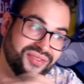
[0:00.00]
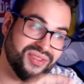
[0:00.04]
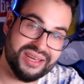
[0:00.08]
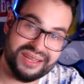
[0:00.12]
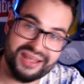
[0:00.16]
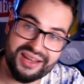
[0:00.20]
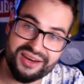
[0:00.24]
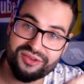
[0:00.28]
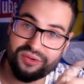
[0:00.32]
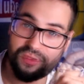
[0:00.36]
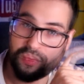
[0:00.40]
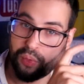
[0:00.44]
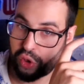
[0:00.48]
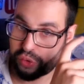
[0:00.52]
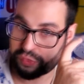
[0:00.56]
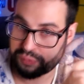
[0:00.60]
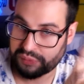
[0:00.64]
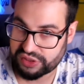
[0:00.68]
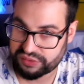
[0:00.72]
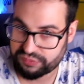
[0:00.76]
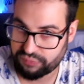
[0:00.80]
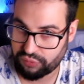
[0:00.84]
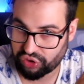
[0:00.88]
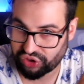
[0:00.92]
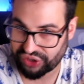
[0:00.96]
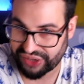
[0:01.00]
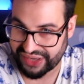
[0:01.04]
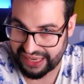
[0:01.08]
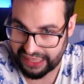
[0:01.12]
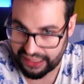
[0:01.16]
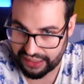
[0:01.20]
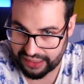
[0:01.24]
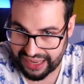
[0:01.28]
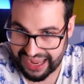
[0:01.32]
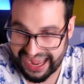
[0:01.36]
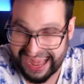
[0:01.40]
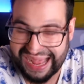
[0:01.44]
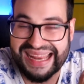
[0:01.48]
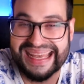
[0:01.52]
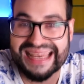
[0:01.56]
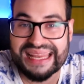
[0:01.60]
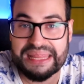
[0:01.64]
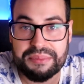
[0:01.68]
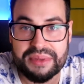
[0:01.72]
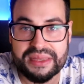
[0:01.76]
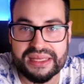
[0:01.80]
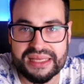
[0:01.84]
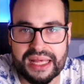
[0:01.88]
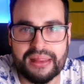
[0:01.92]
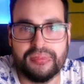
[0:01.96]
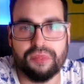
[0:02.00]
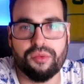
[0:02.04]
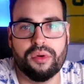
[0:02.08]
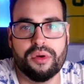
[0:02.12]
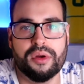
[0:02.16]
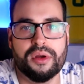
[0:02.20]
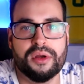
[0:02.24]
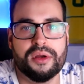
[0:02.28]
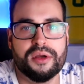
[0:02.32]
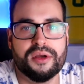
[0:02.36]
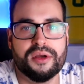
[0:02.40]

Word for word: entrenar con los mismos que él ha eliminado.